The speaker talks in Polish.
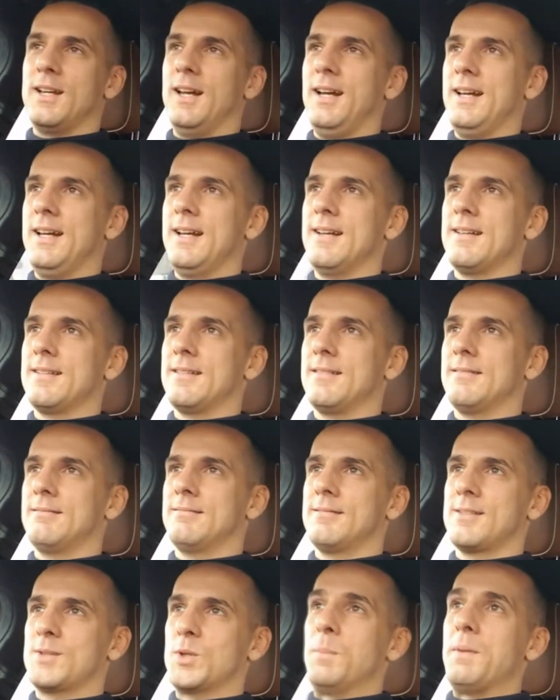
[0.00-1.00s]
E,
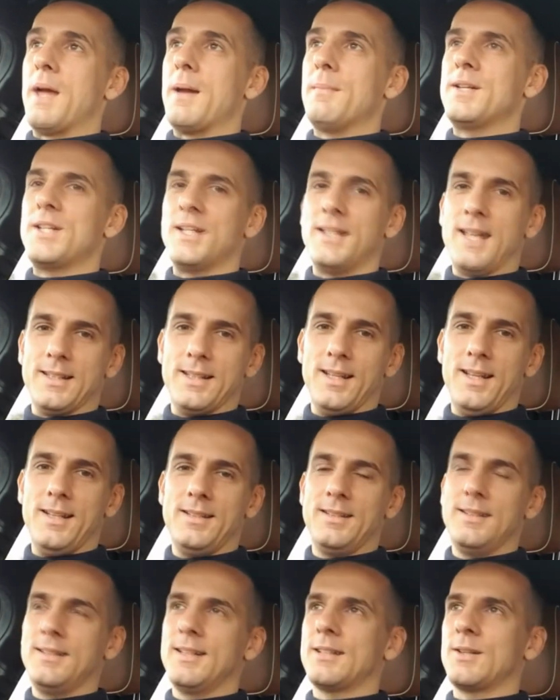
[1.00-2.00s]
skupiamy się na
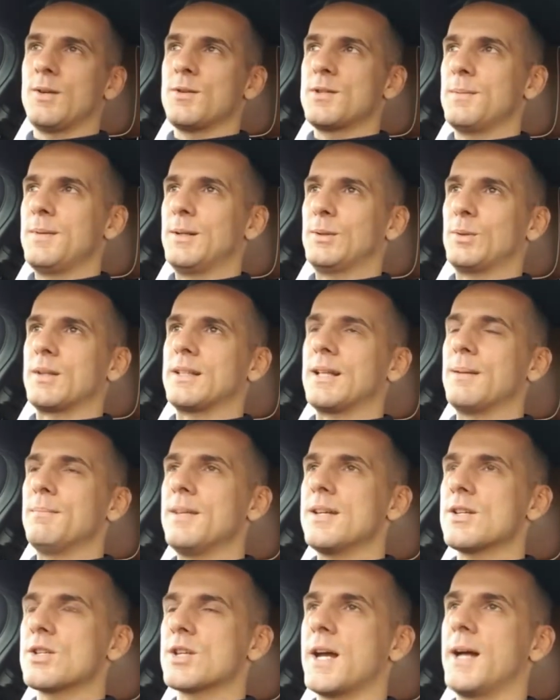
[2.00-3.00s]
tej, na tej osobie, która tam
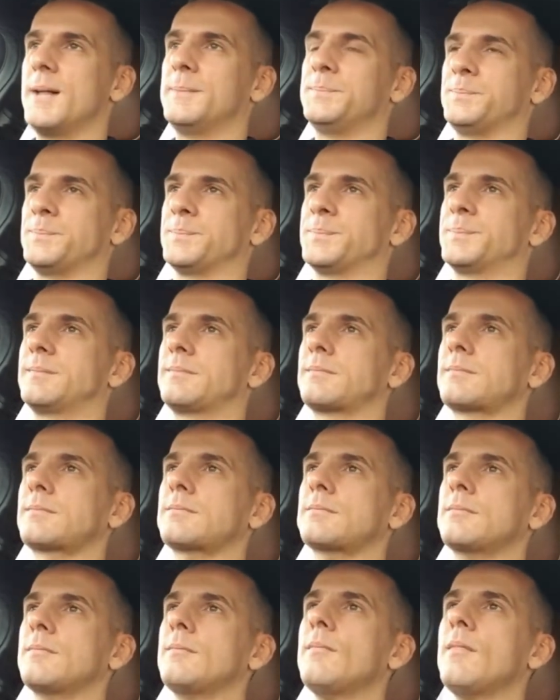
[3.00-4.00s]
mieszka.
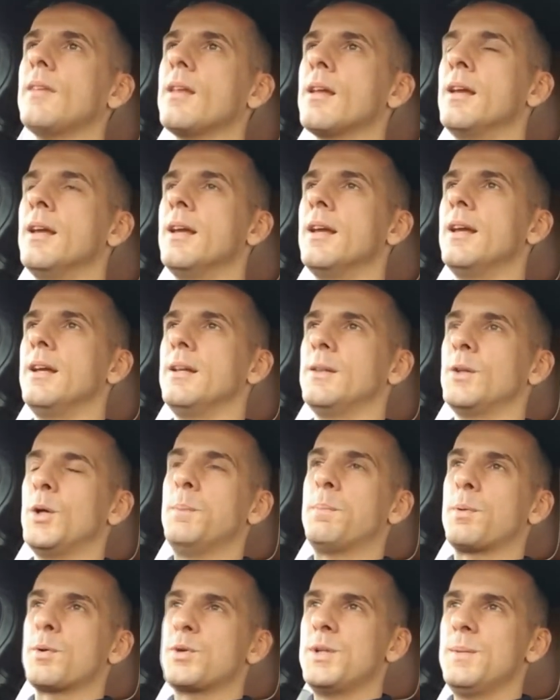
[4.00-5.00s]
No i
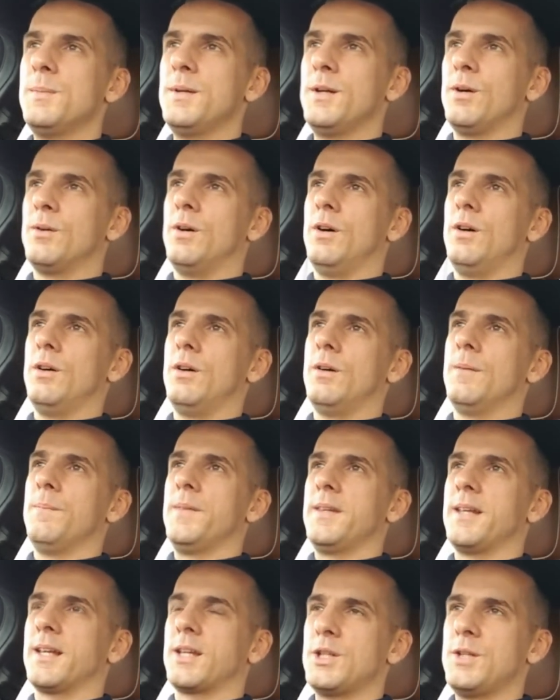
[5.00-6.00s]
prosimy ją o
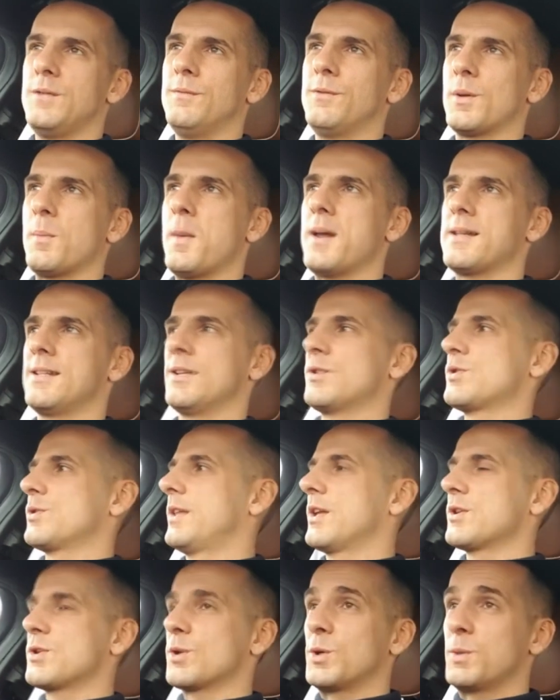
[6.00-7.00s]
jakieś informacje, czy
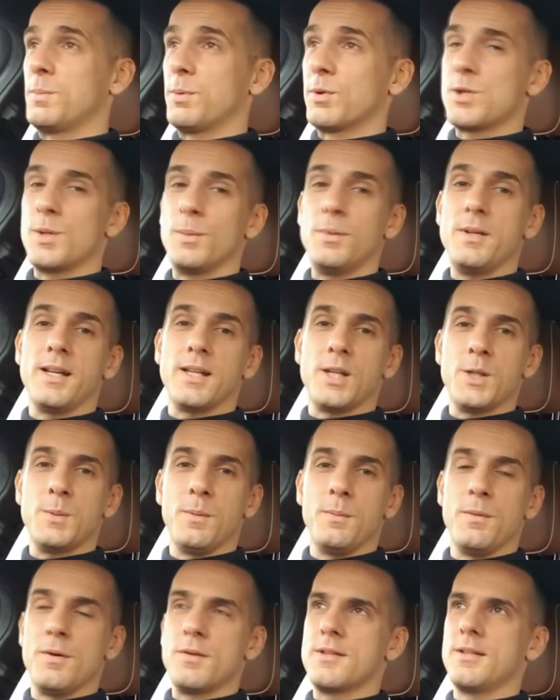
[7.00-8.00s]
ona czegoś potrzebuje, jakiejś
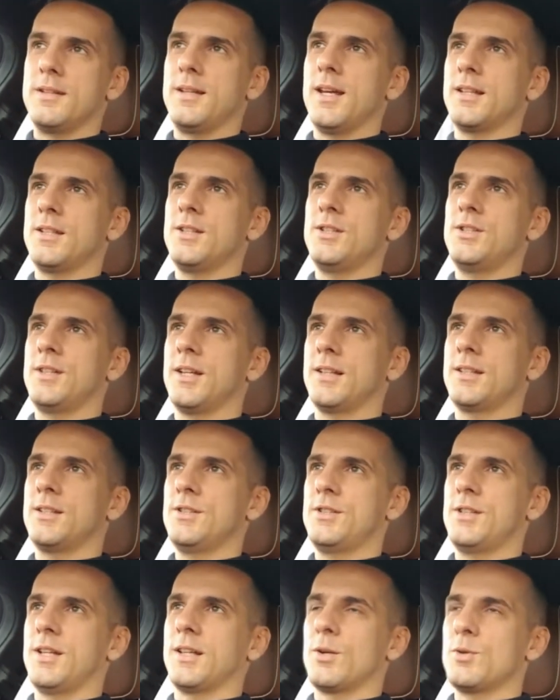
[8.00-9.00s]
pomocy, jakieś
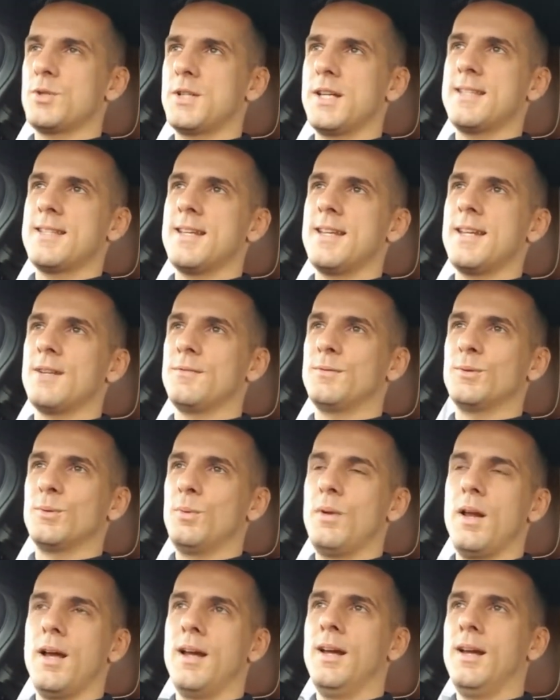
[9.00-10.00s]
jakieś jakiegoś jedzenia w
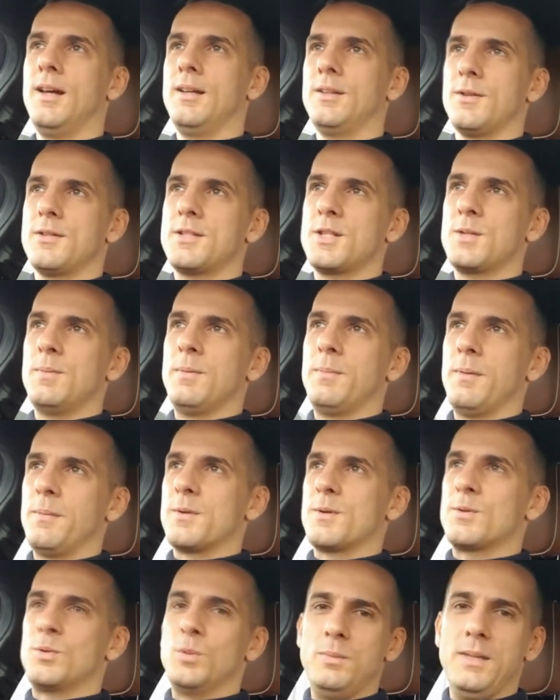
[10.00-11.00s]
ogóle. No jesteśmy po
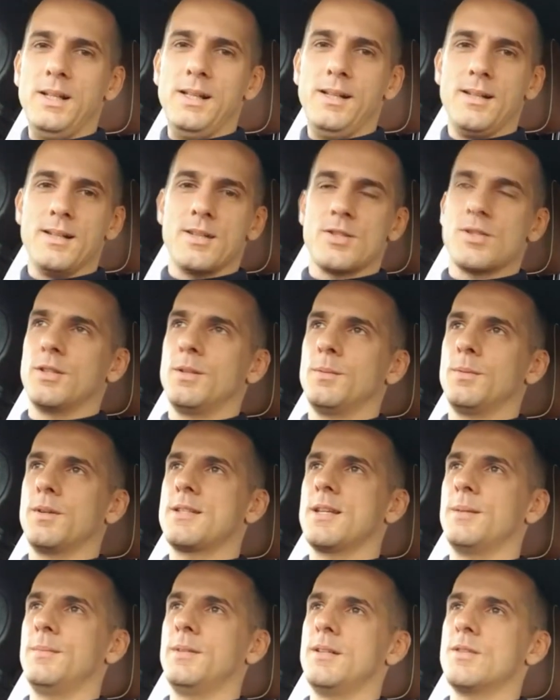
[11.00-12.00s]
prostu mili jeszcze, no bo
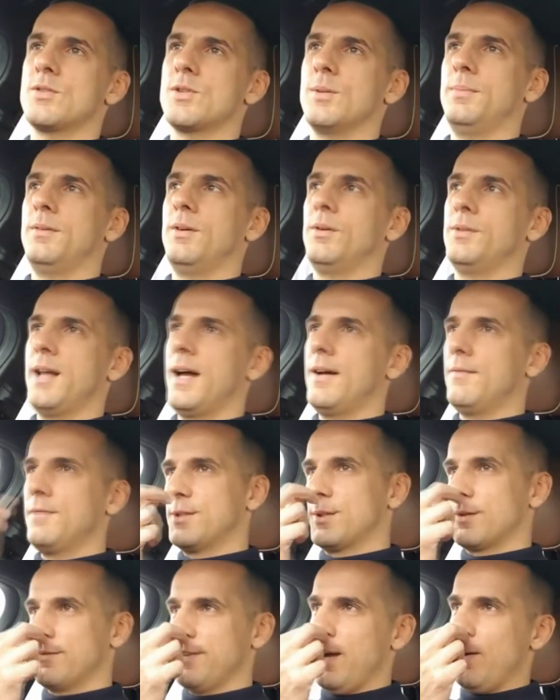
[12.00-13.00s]
chcemy, żeby ona
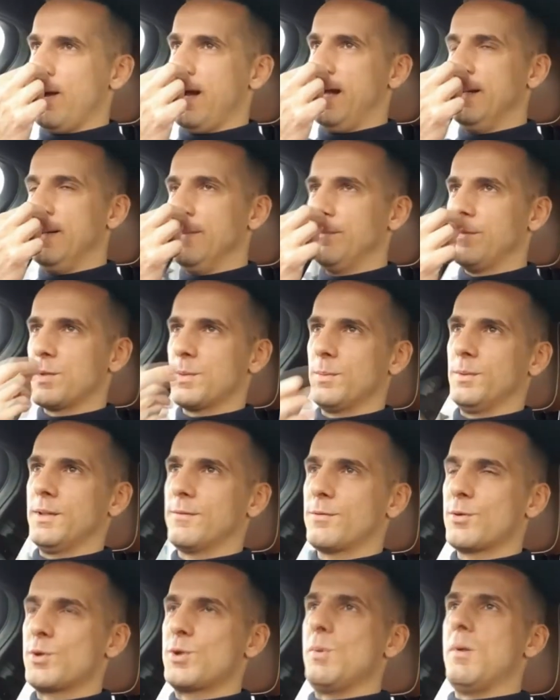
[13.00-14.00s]
wyzdrowiała, żeby ona
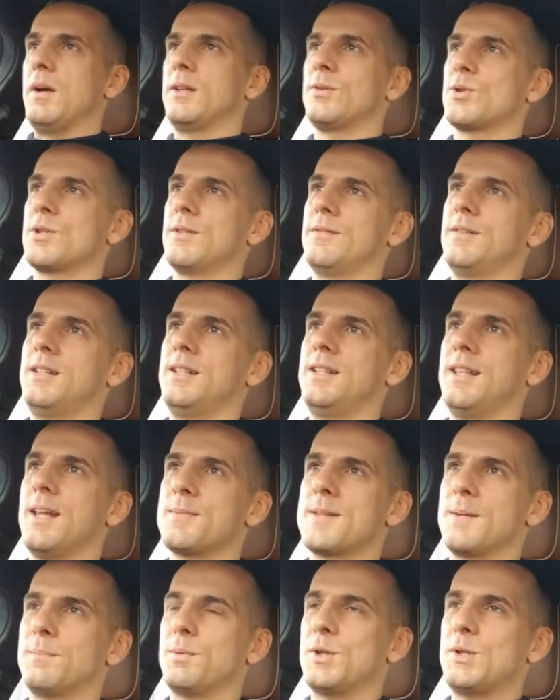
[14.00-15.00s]
wróciła do żywych i
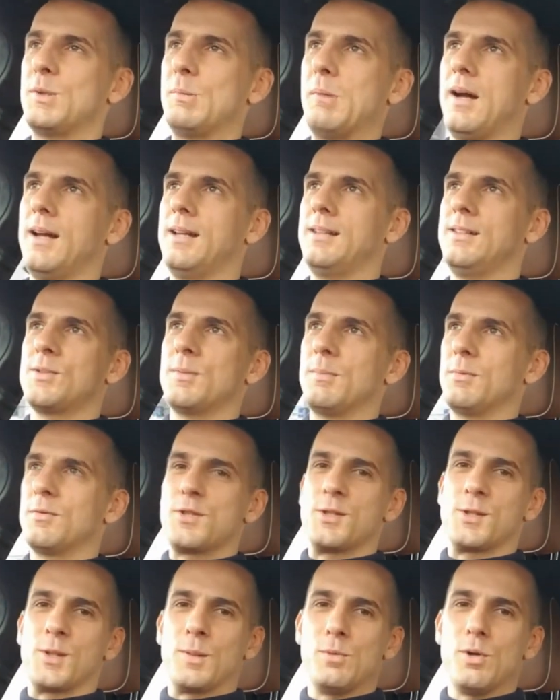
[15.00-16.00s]
nam zapłaciła i żeby
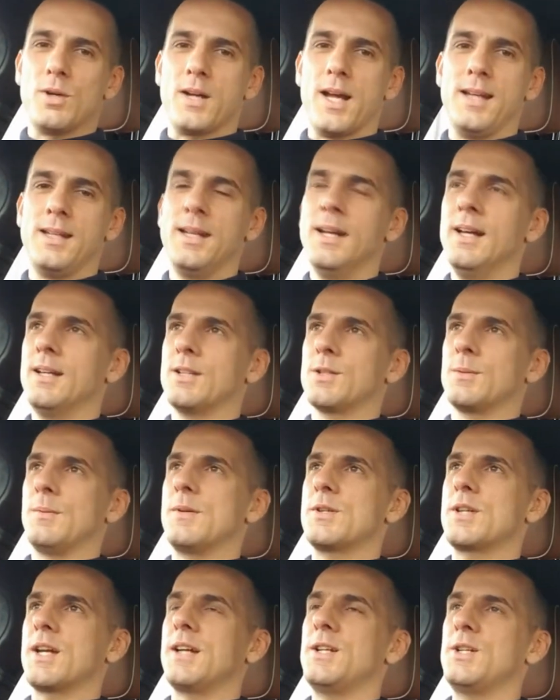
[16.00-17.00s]
wszystko było ok, żeby
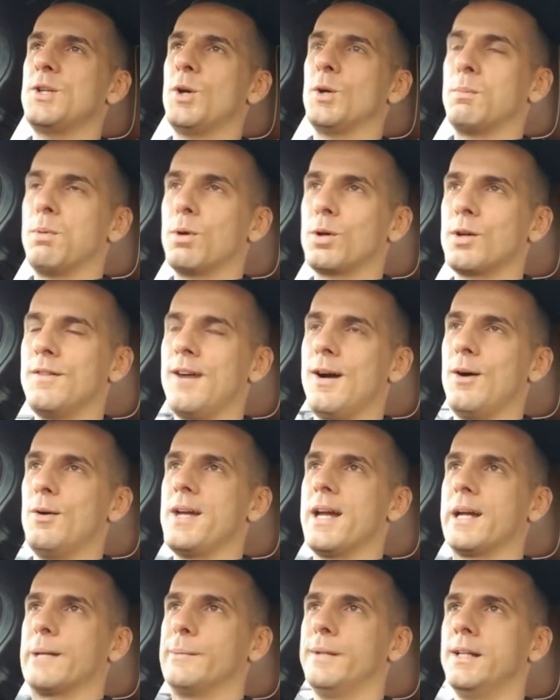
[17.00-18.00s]
mieszkanie się odblokowało
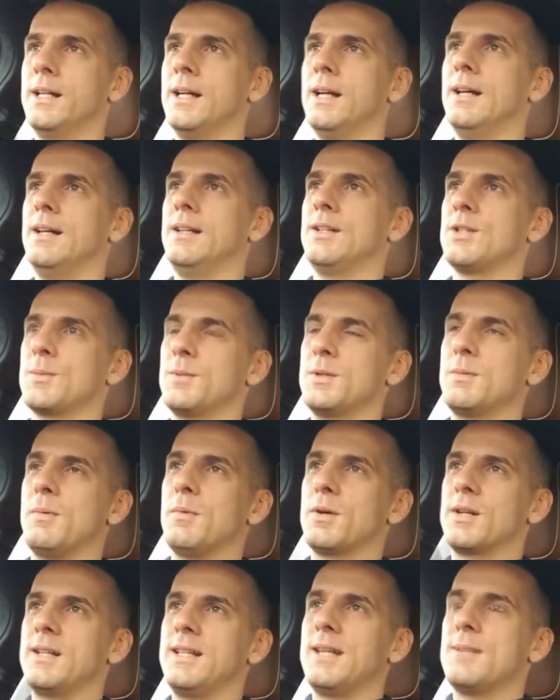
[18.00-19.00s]
jakby, żebyśmy
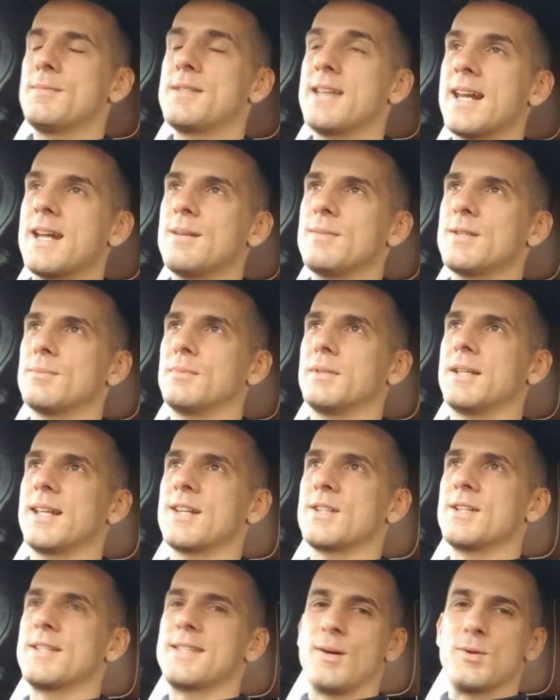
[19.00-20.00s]
mogli na nim zarabiać, bo na
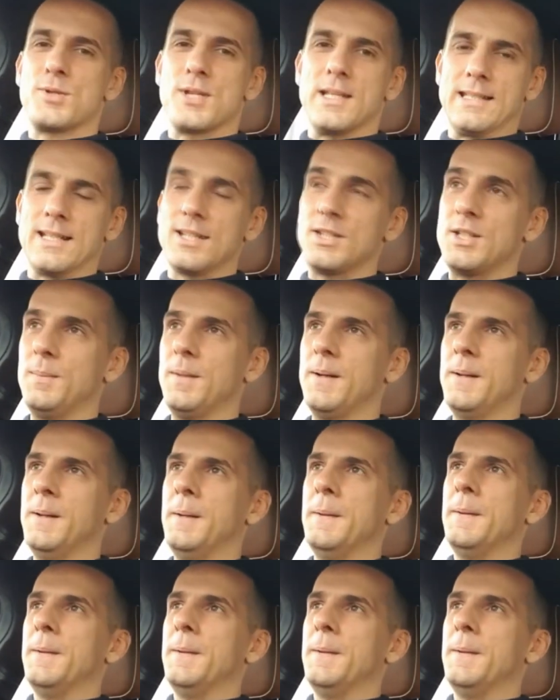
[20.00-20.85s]
razie cały czas tracimy.